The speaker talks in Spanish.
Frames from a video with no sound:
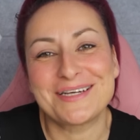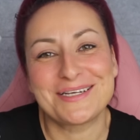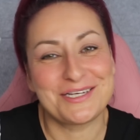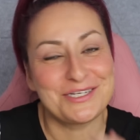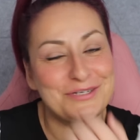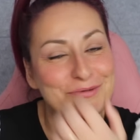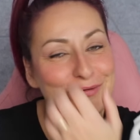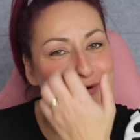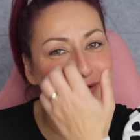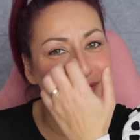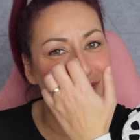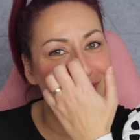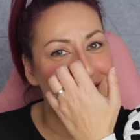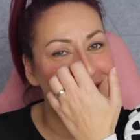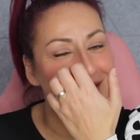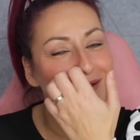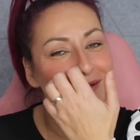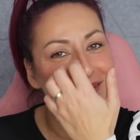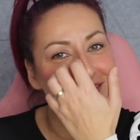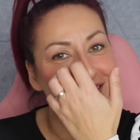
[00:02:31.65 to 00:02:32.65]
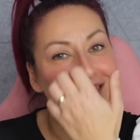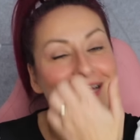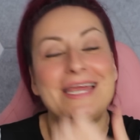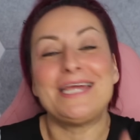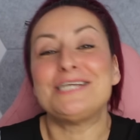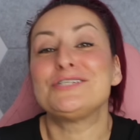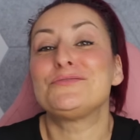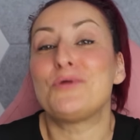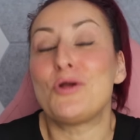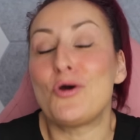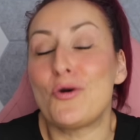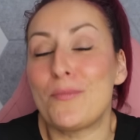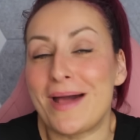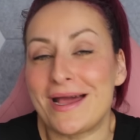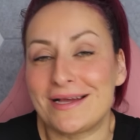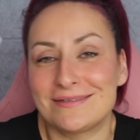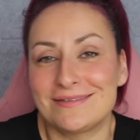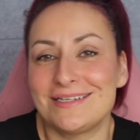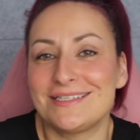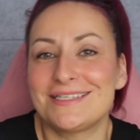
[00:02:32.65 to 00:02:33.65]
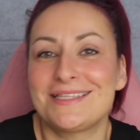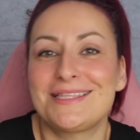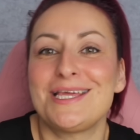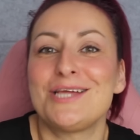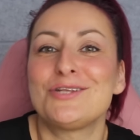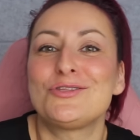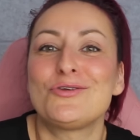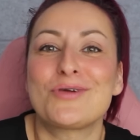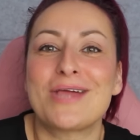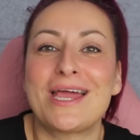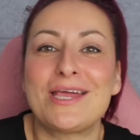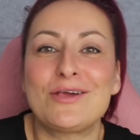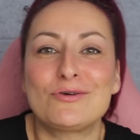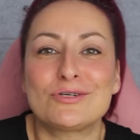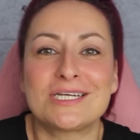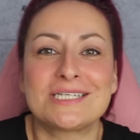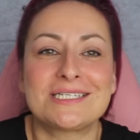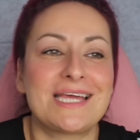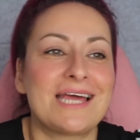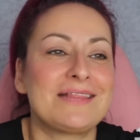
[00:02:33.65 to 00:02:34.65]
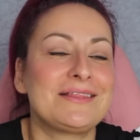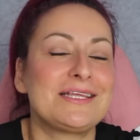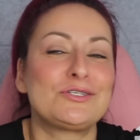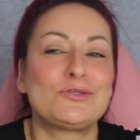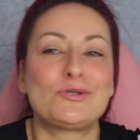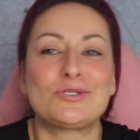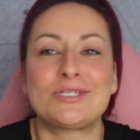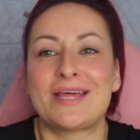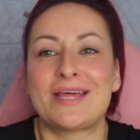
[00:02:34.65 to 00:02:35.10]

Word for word: es broma, es broma. Es cierto que hay cosas que antes no se